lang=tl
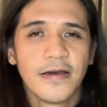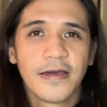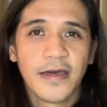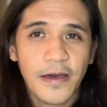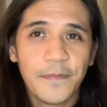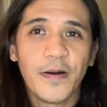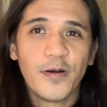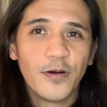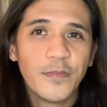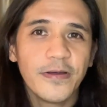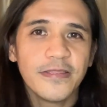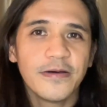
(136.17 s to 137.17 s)
Kaya
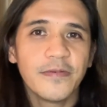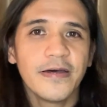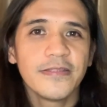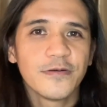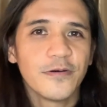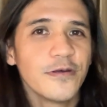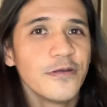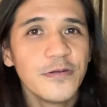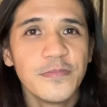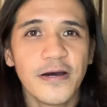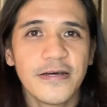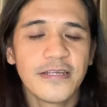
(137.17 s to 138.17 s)
pa-comment naman kung ano
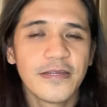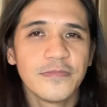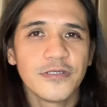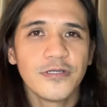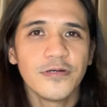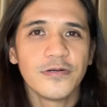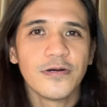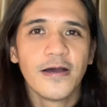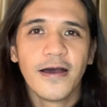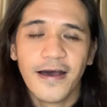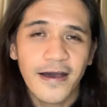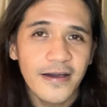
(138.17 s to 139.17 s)
yung mga dreams nyo.
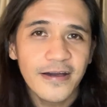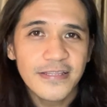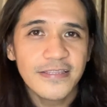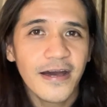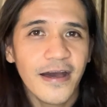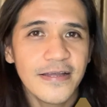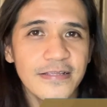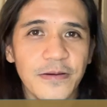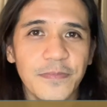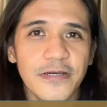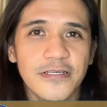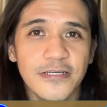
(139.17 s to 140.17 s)
Ang kagandahan
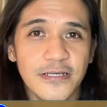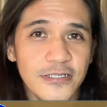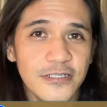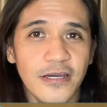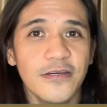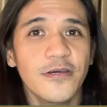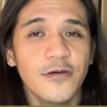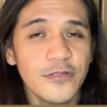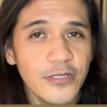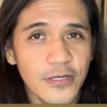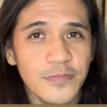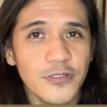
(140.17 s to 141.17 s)
kapag sineshare nyo yung
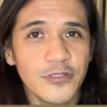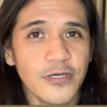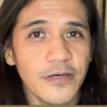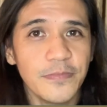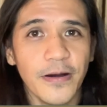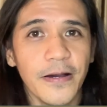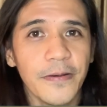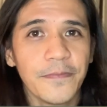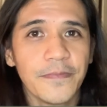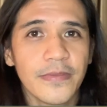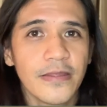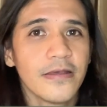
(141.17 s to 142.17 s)
dreams nyo sa iba,
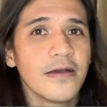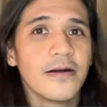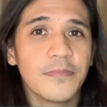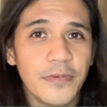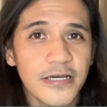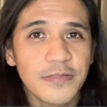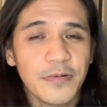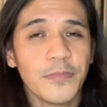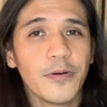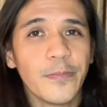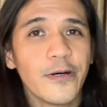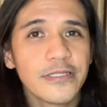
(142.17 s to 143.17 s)
mas
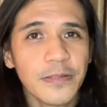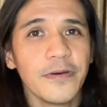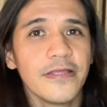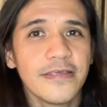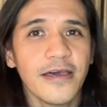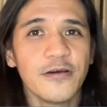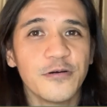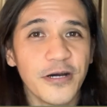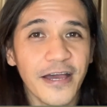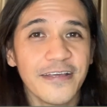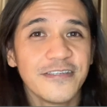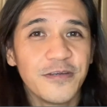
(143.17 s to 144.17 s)
mamomotivate kayong
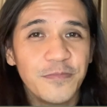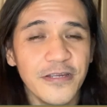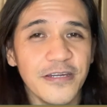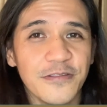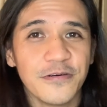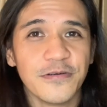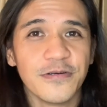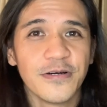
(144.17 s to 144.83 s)
achieve nito.